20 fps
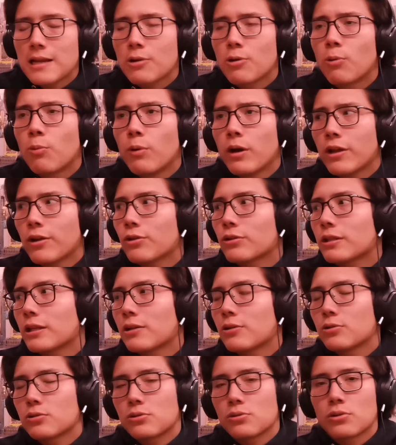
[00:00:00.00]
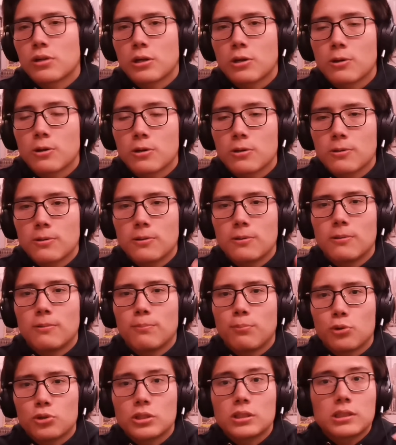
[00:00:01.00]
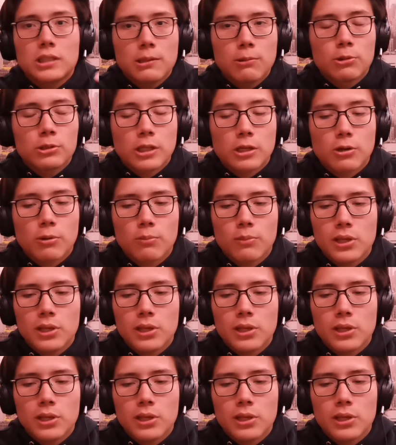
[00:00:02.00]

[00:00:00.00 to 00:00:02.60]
Es algo bueno. Tienen un récord positivo,